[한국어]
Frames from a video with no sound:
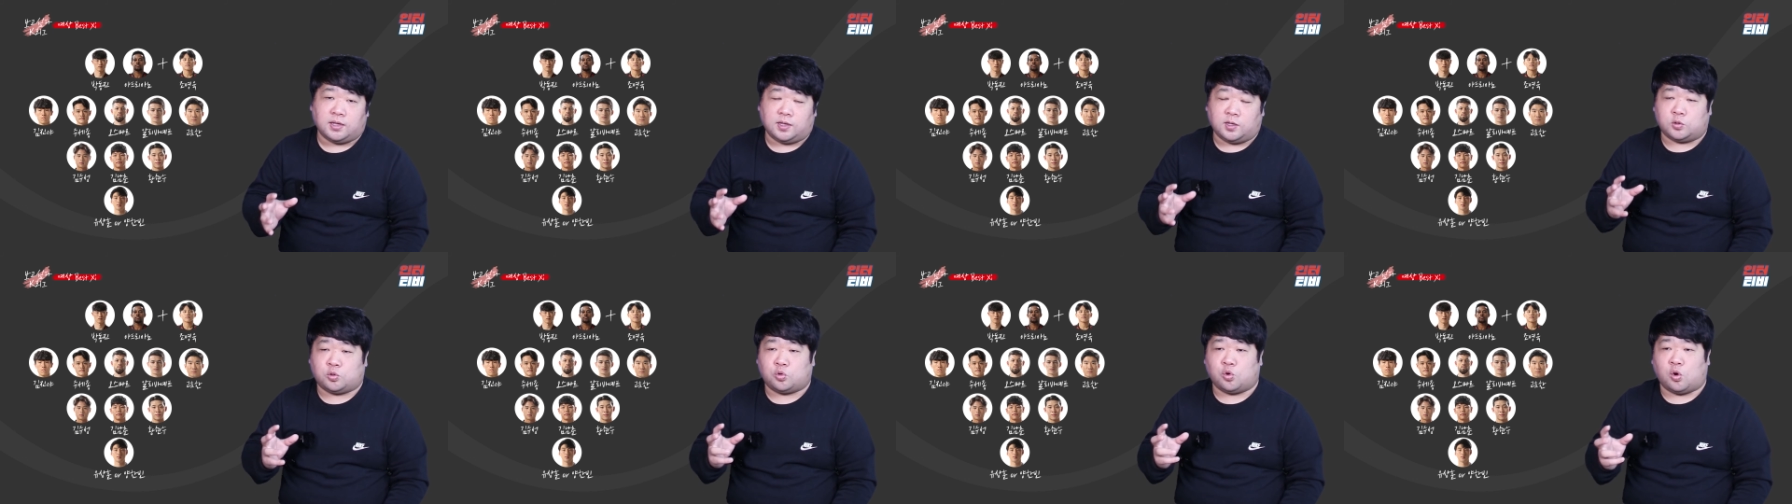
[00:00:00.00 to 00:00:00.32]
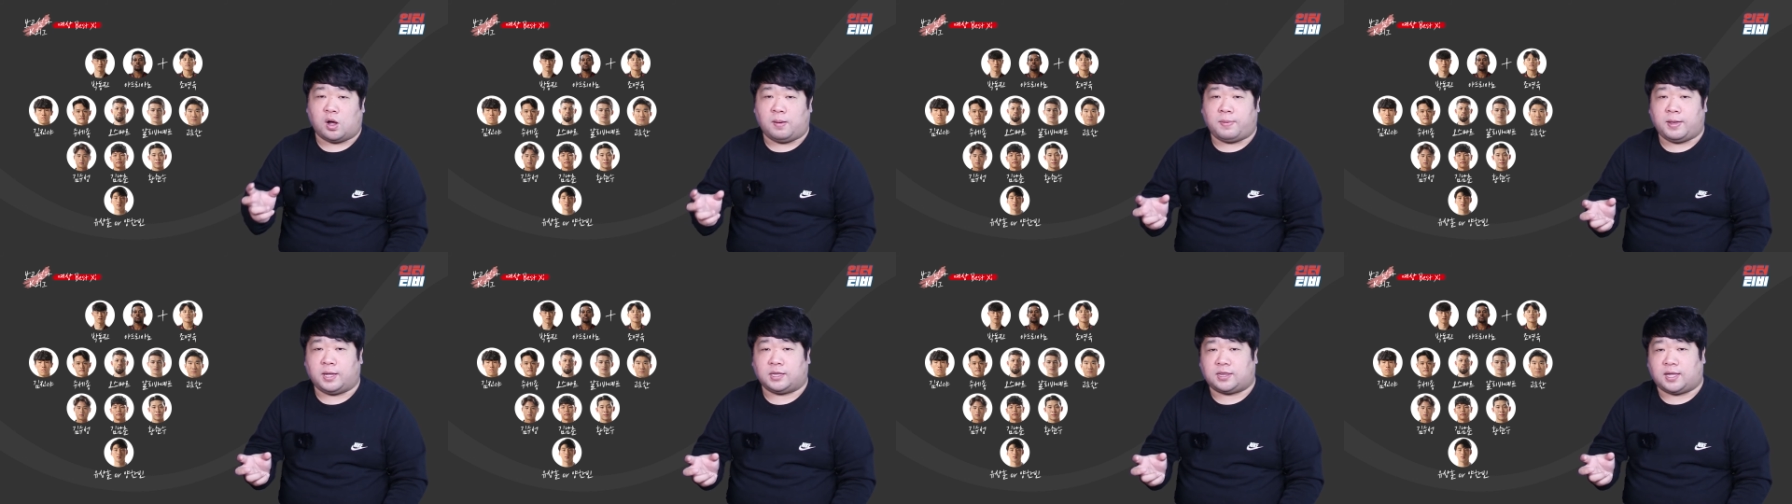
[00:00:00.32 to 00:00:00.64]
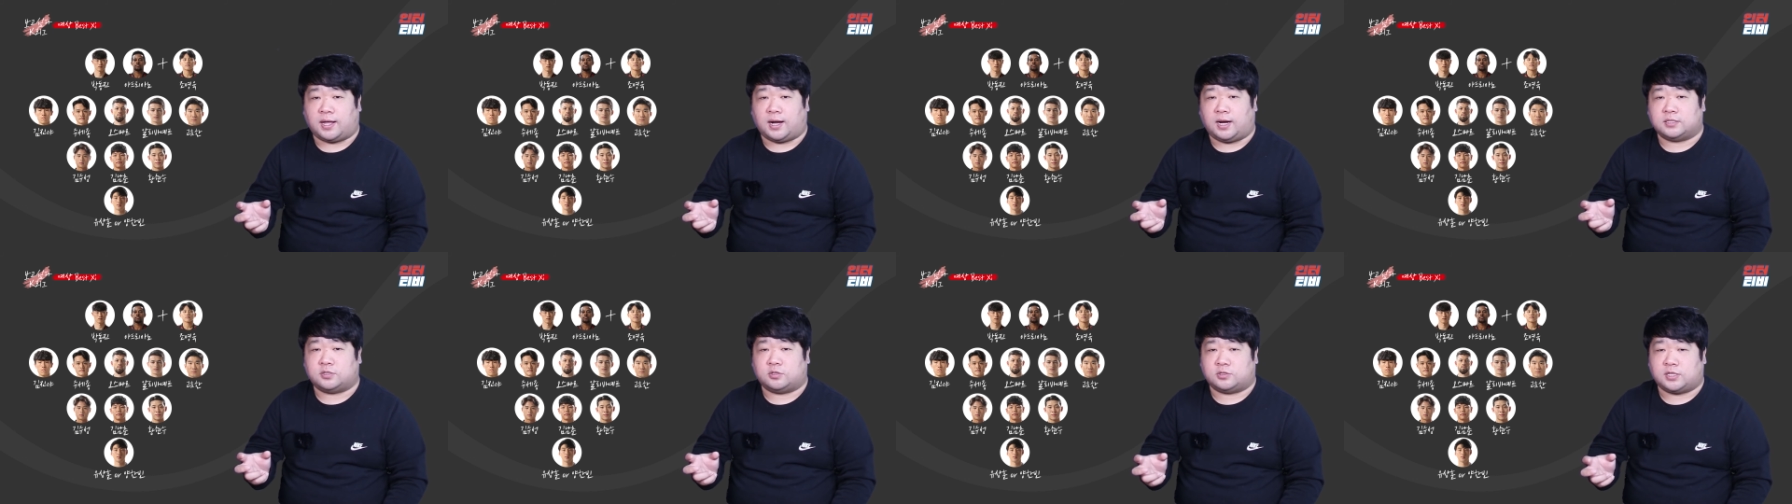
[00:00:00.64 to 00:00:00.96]
이 조합에
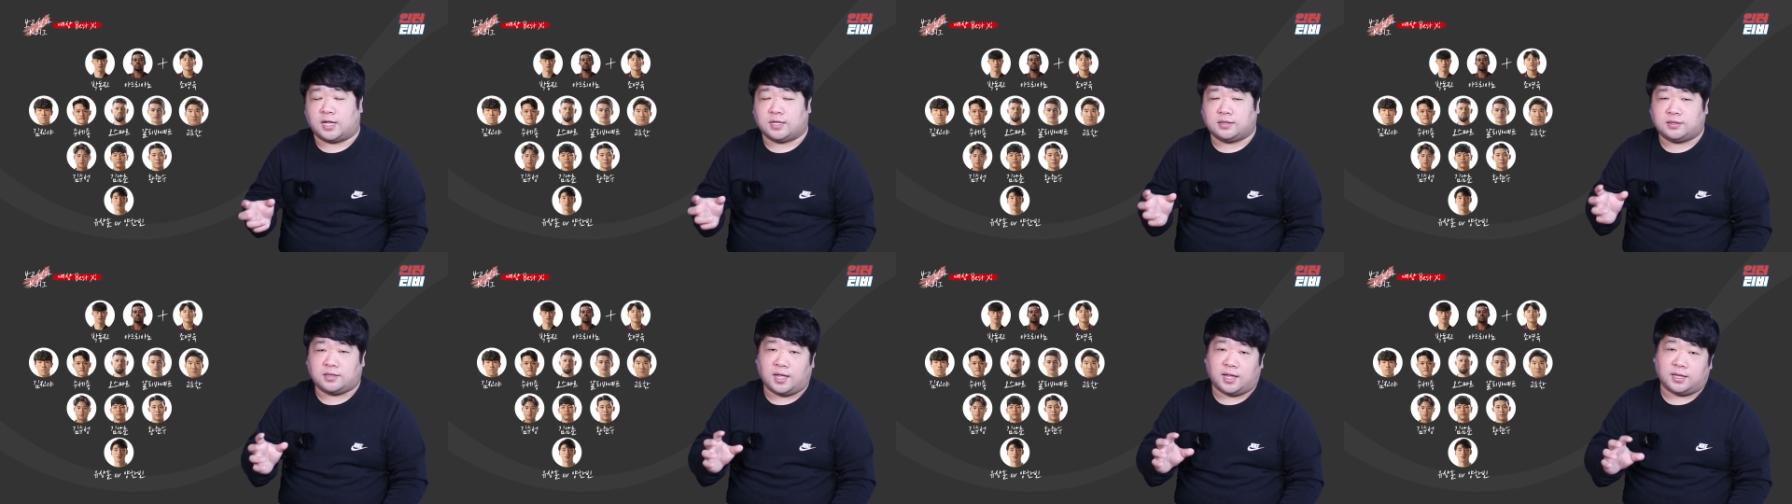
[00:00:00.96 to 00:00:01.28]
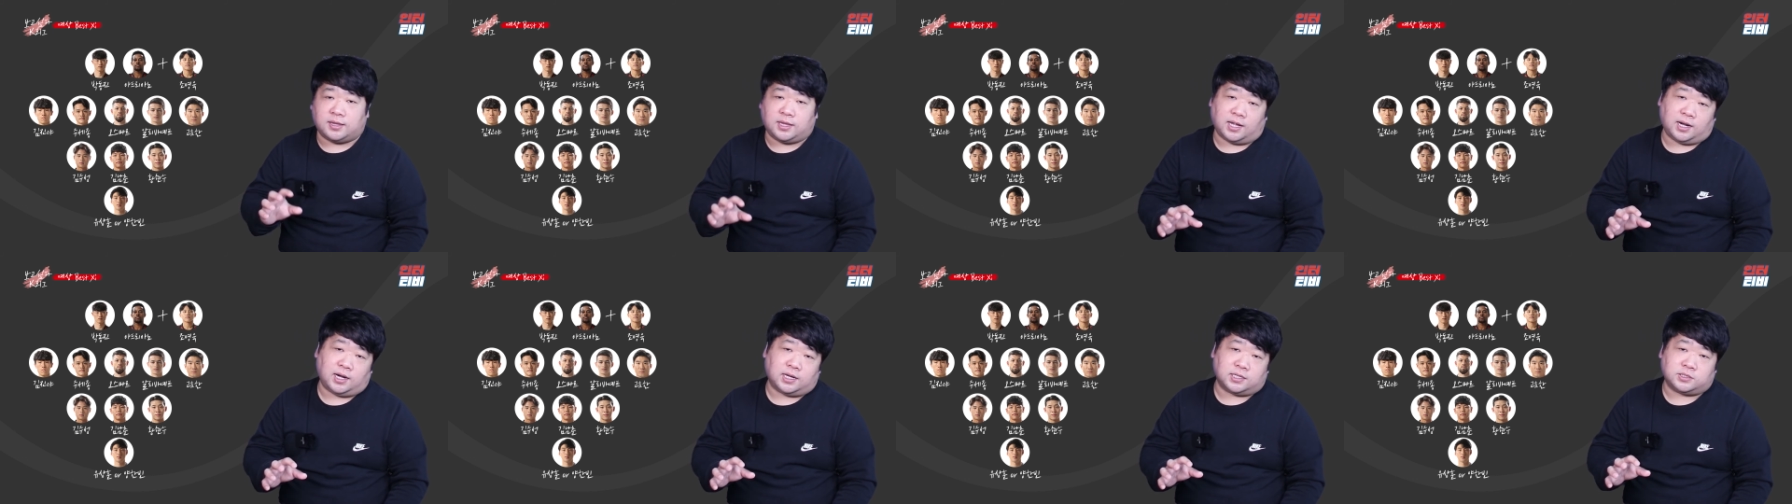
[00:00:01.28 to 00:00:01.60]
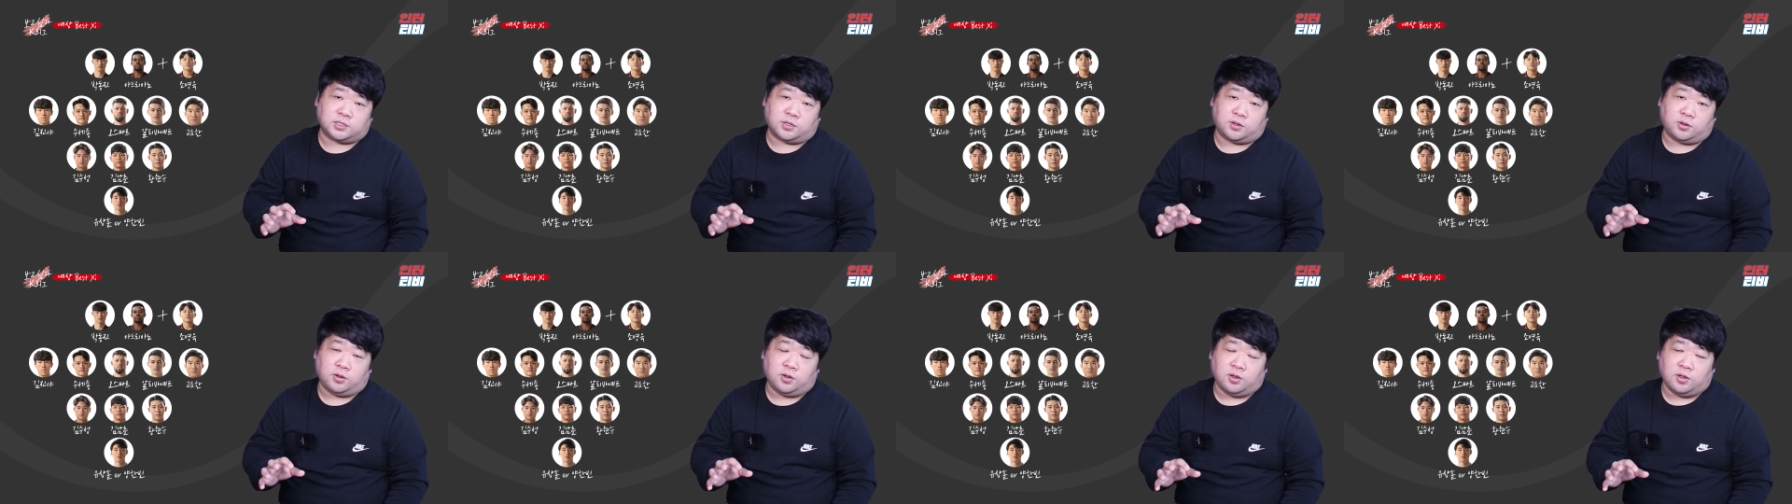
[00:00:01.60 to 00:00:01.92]
따라서 상대에
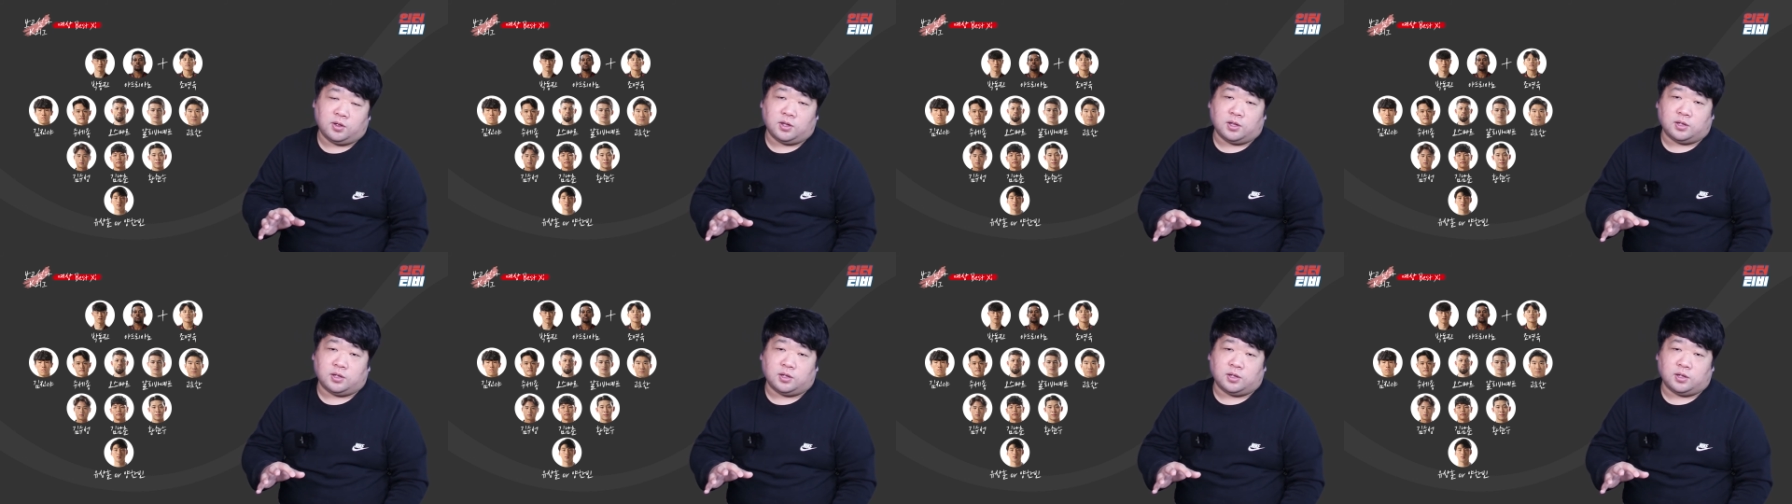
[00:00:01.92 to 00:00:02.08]
따라서